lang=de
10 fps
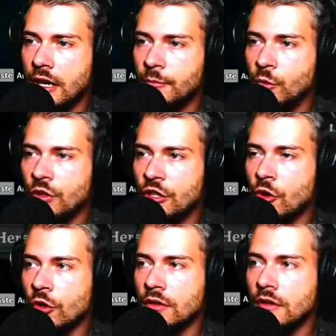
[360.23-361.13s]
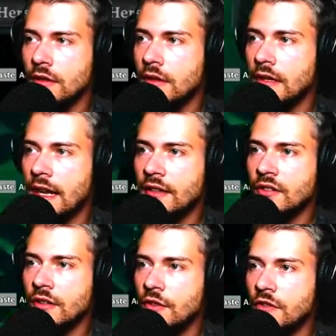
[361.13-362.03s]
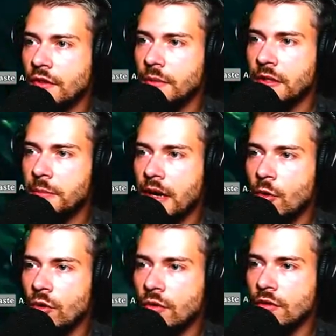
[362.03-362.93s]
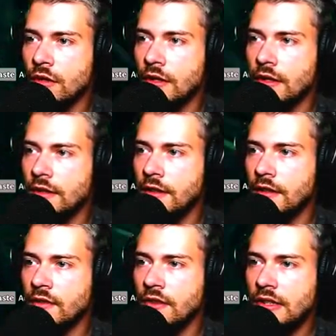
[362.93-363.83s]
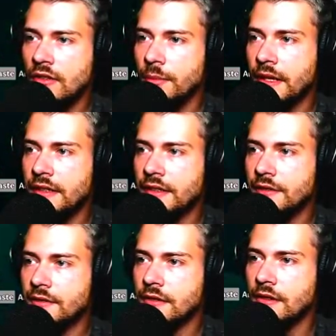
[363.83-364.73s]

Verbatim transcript: Gab nur einen Knochen. Alles Gewicht, was wir nicht brauchen. Hier ist nichts weiter.